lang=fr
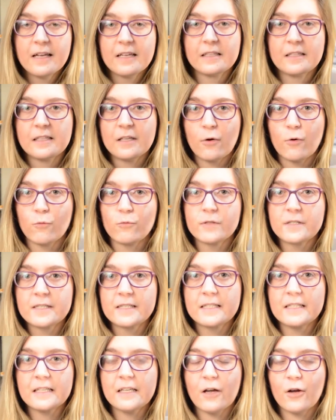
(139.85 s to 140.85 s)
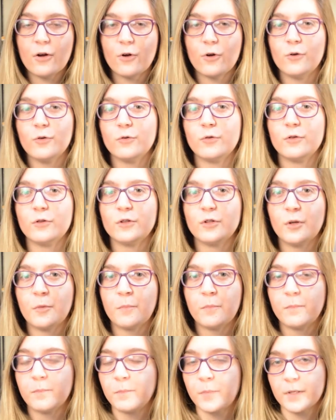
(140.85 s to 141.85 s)
Il y a aussi euh, une
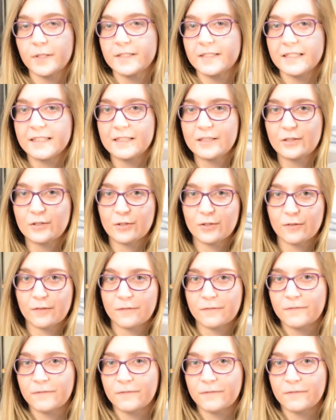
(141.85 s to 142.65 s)
petite euh,